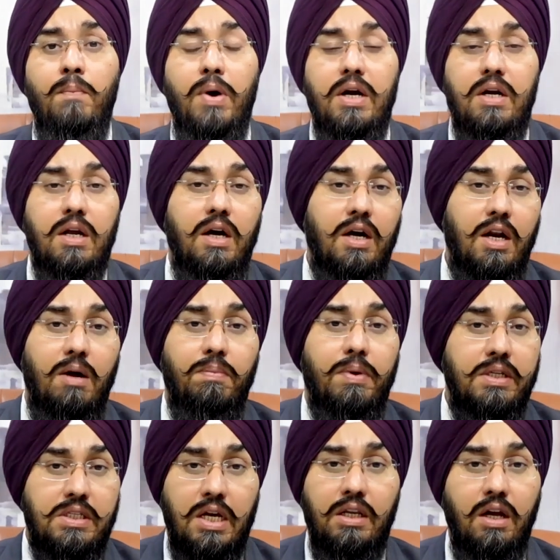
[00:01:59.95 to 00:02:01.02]
बट अगर
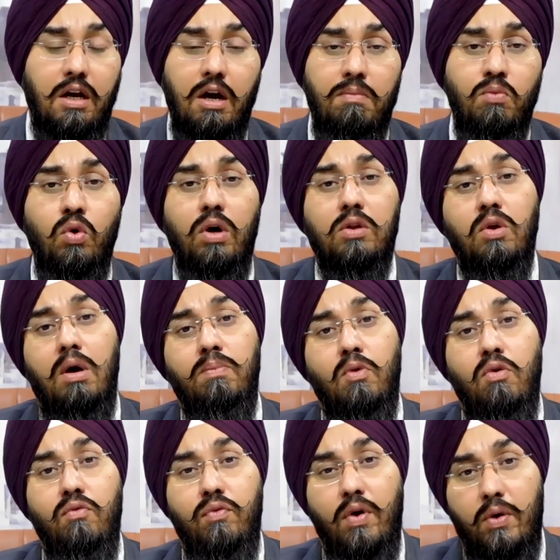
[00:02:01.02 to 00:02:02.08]
आपका ज़्यादा कम हुआ तो
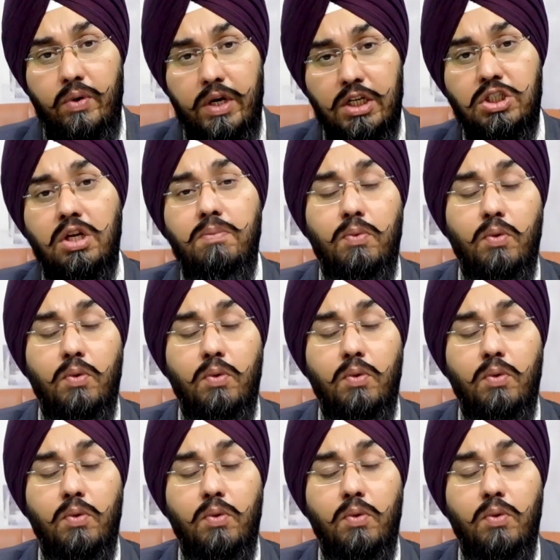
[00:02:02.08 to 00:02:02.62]
आपको फाउंडेशन